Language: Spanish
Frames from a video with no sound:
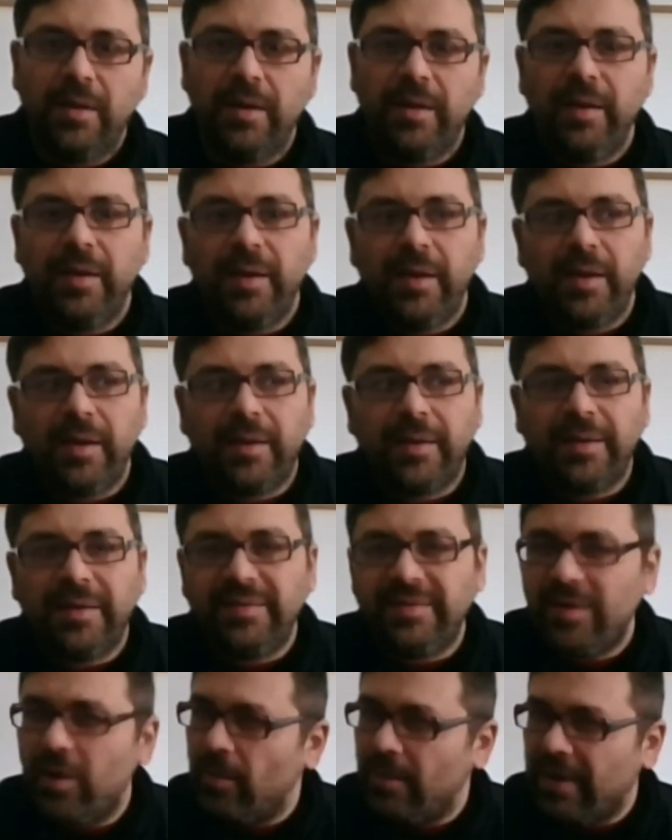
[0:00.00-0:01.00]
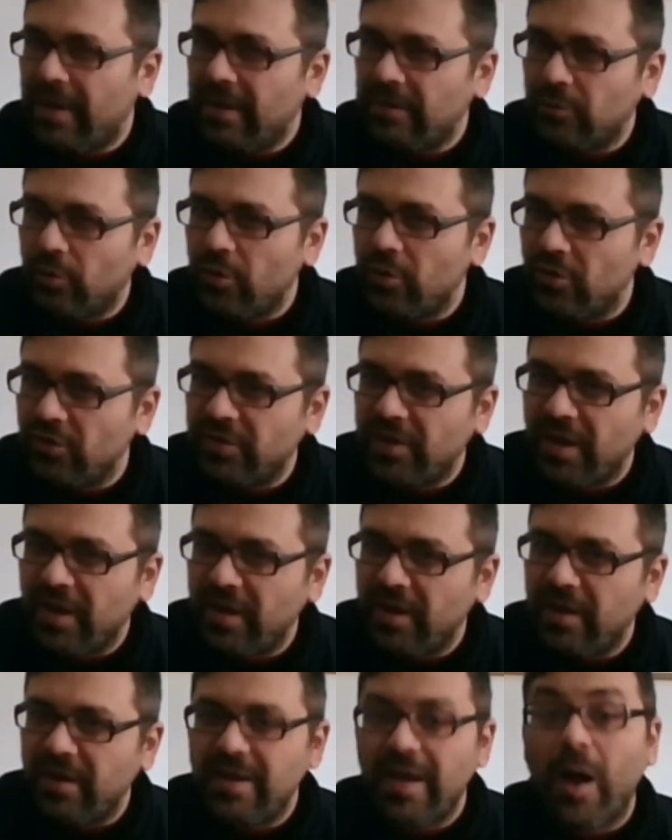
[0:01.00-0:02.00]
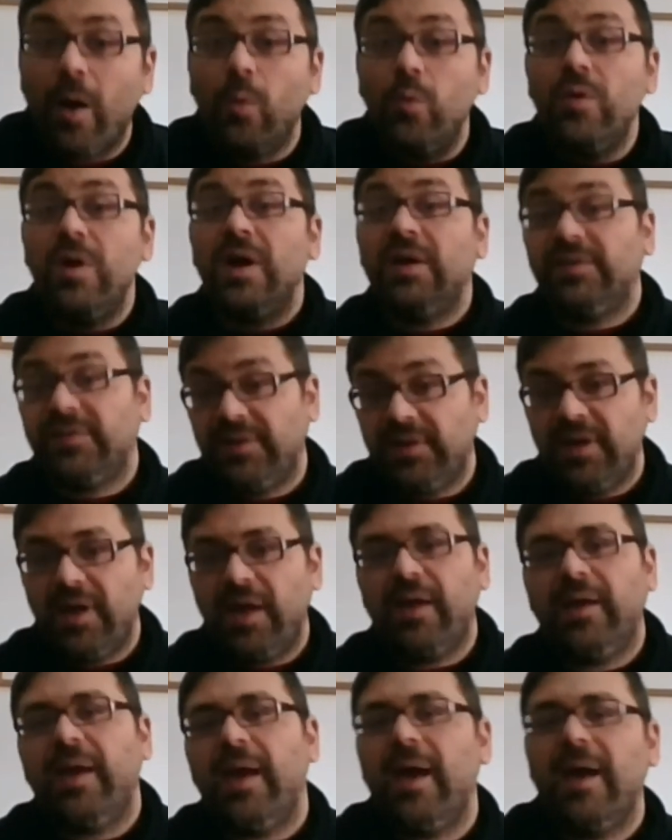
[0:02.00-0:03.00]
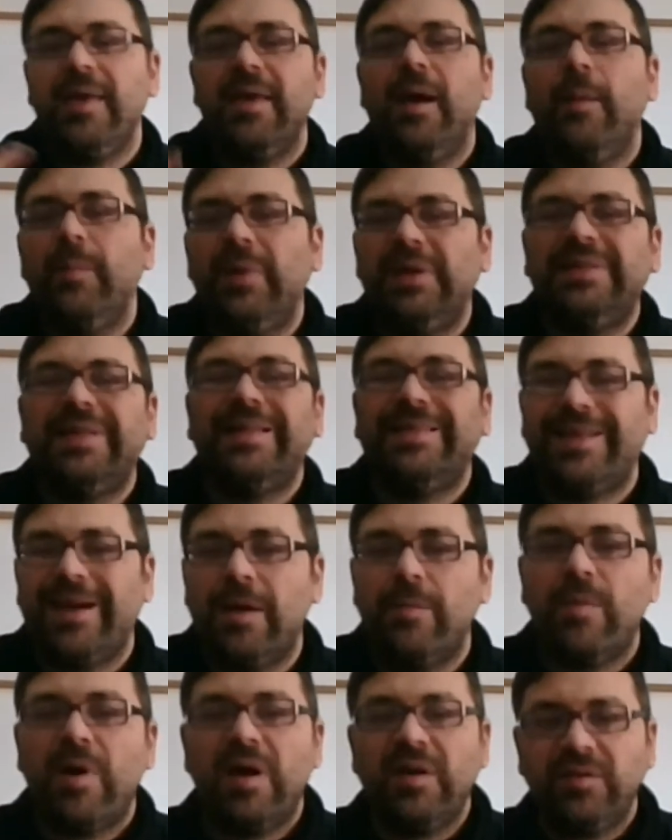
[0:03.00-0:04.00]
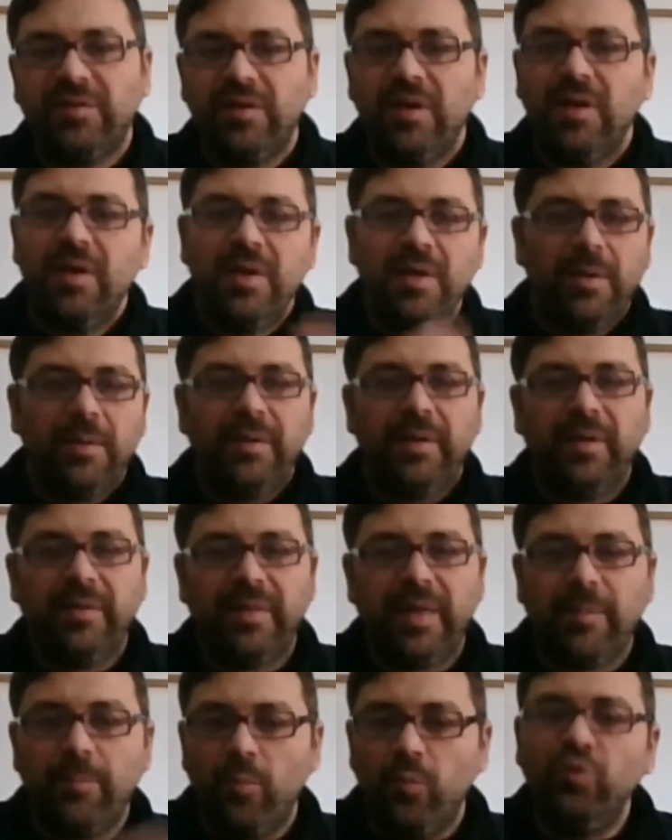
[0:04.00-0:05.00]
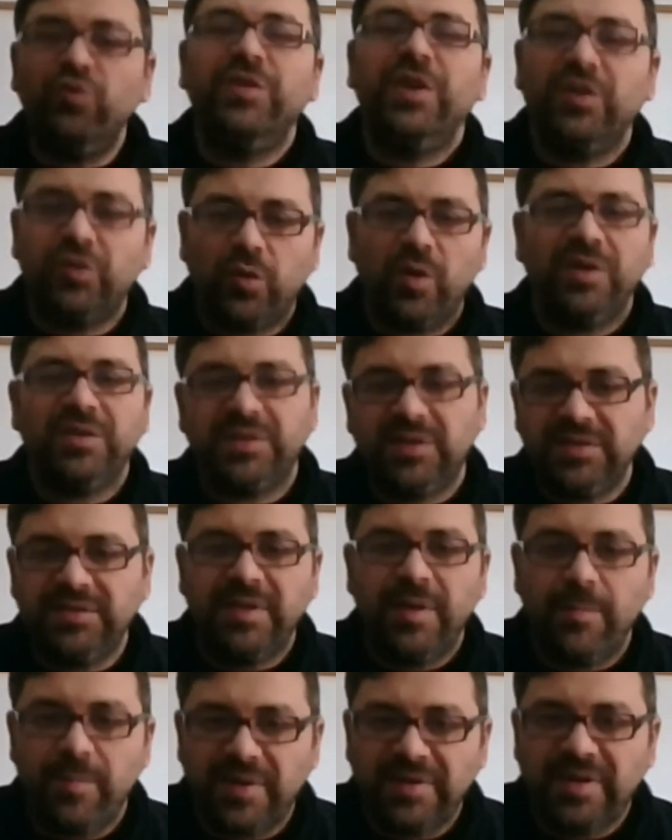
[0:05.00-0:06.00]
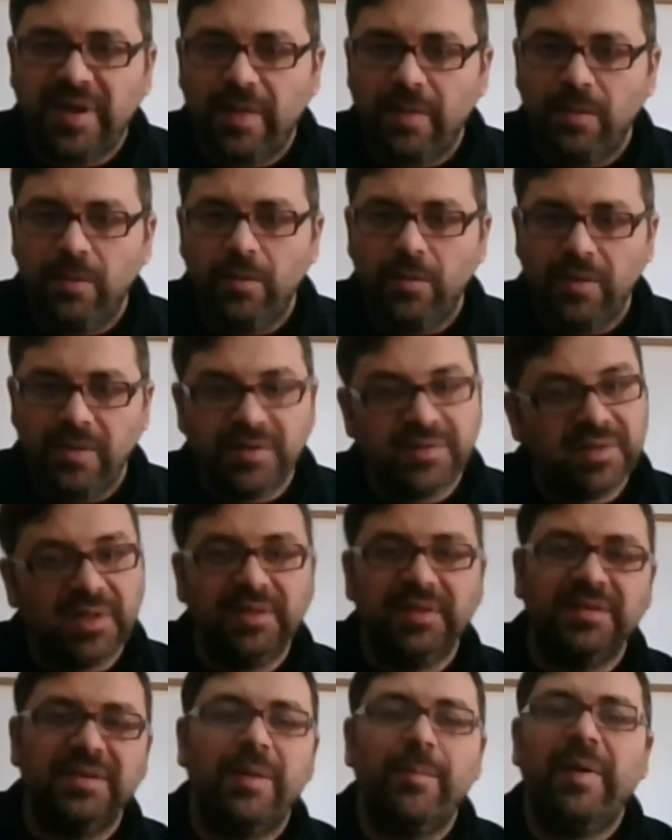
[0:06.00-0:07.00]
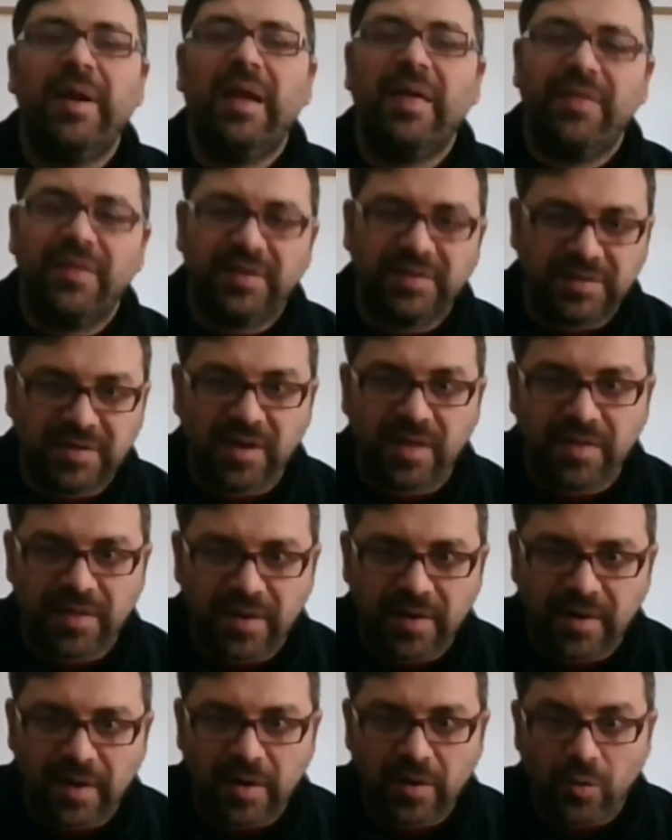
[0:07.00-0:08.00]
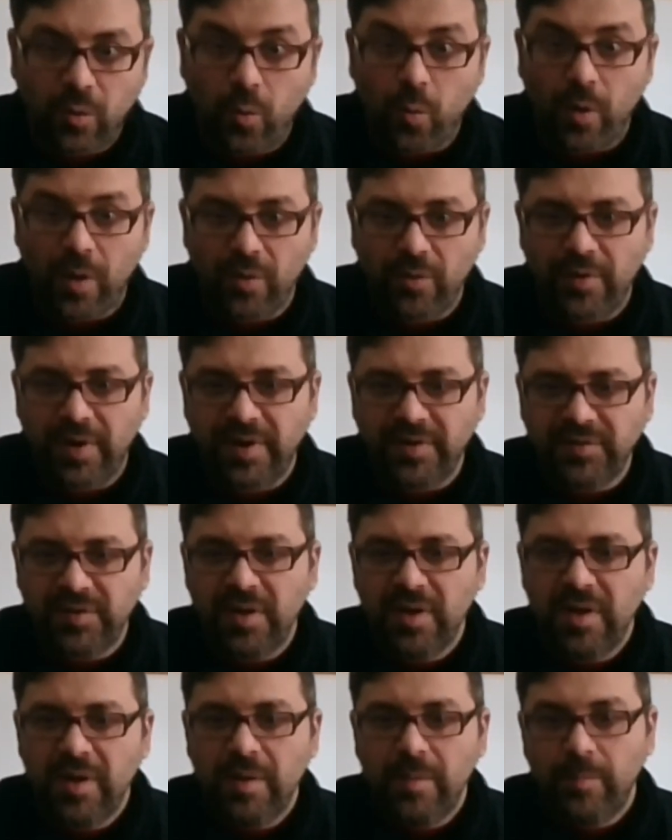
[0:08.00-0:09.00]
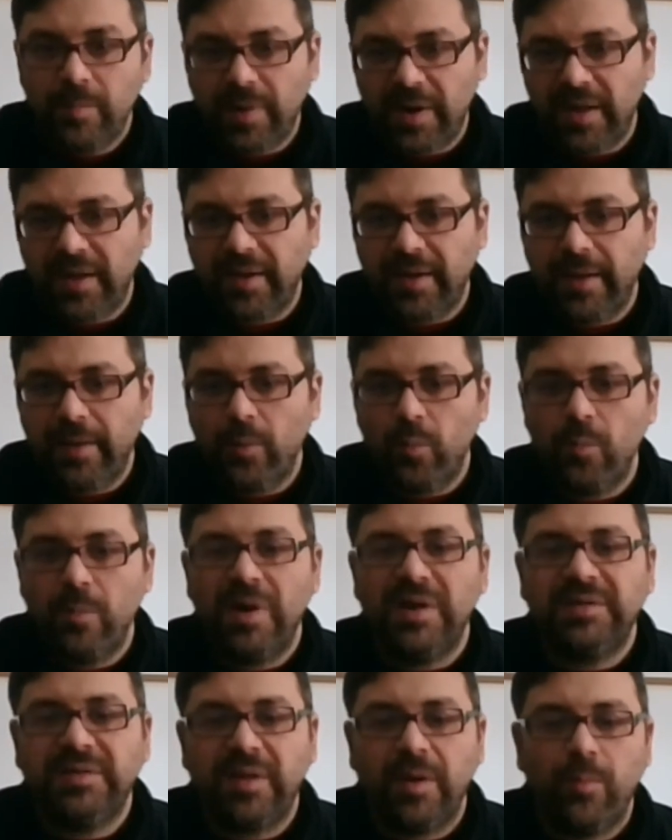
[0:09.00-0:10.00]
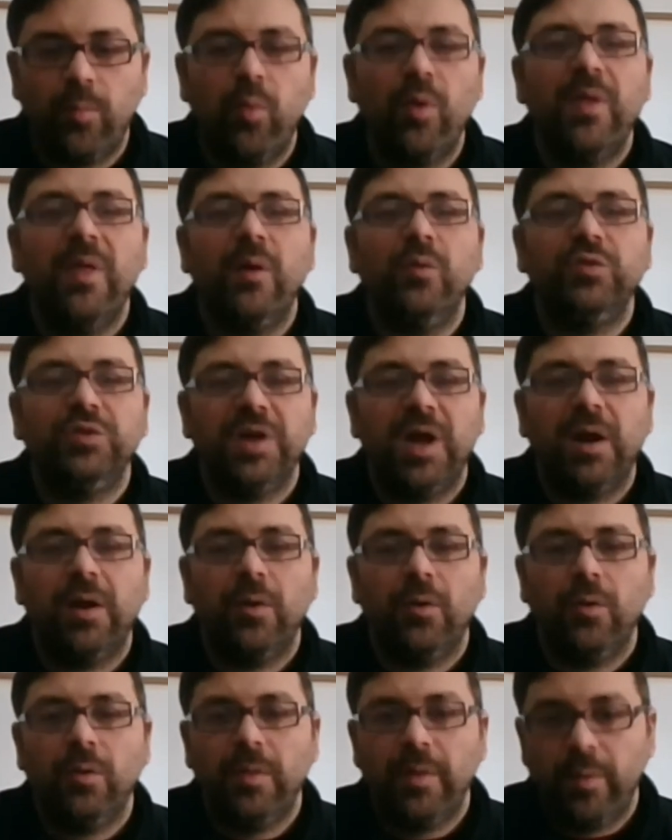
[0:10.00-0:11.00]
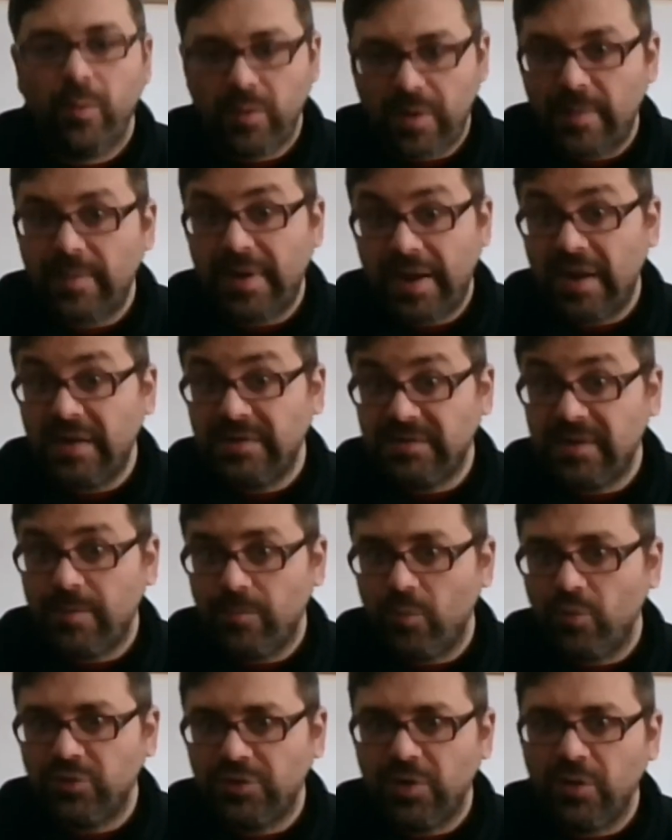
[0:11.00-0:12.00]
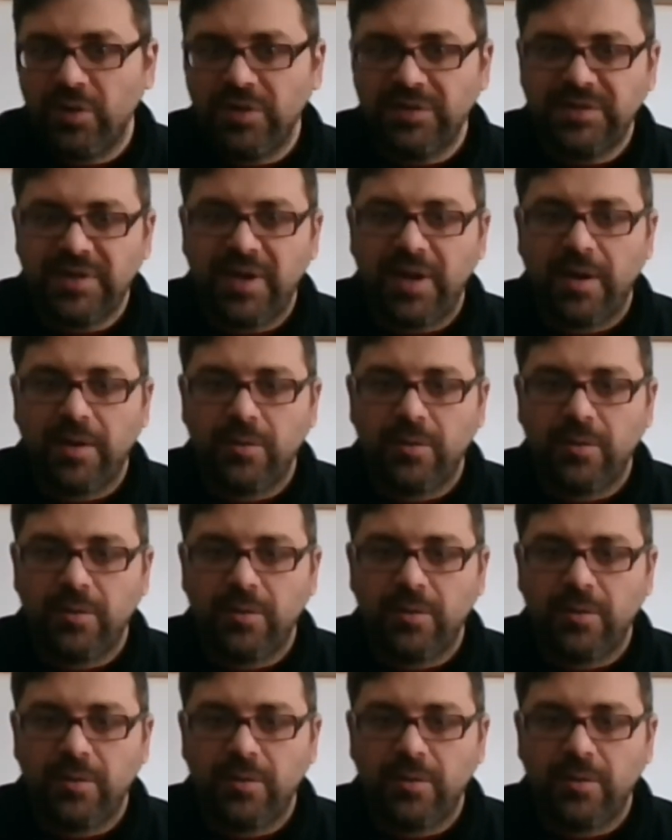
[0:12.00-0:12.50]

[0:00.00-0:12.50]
eh, que sea obligatorio seguir y aún así que haya metatramas eh, de muchas cosas que estén pasando, de distintas amenazas que se cierren en los jugadores para que un máster pueda usarlo de una manera sandbox si lo desea.